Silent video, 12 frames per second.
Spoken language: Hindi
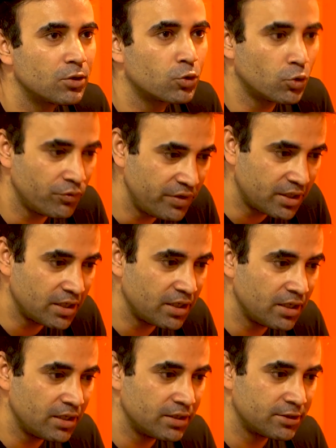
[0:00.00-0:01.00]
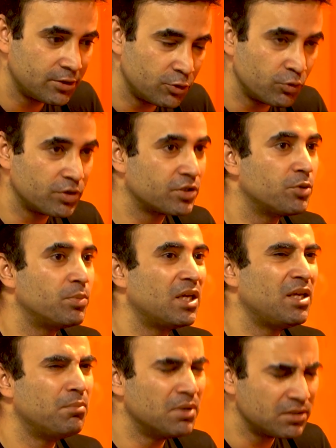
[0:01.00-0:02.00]
कोविड की सिचुएशन में
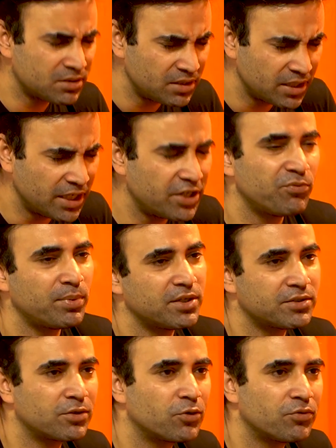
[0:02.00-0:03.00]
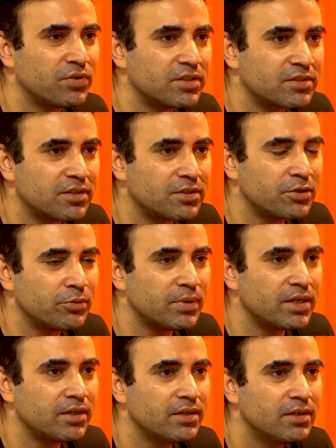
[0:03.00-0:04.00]
इमेंस नेगेटिव प्रेशर को फेस करते हुए